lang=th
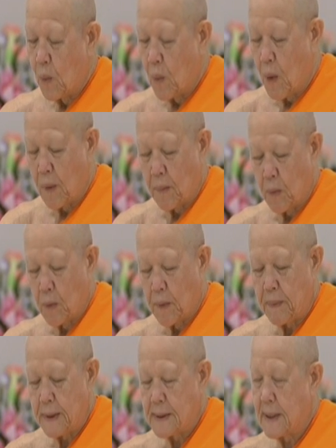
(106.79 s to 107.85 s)
วงบุญ
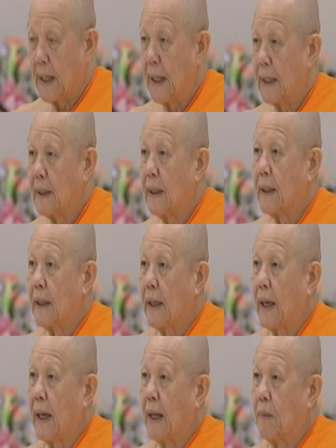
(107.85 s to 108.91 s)
พิเศษ
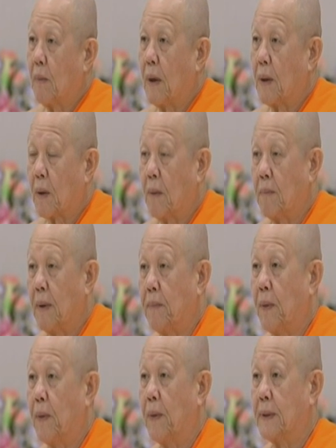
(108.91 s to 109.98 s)
เขตบรม
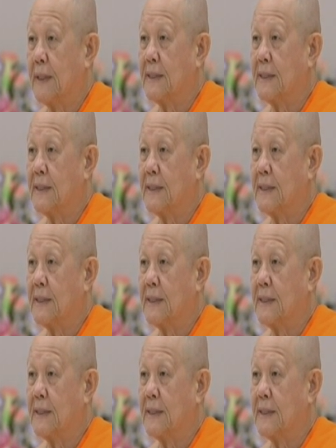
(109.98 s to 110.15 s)
โพธิ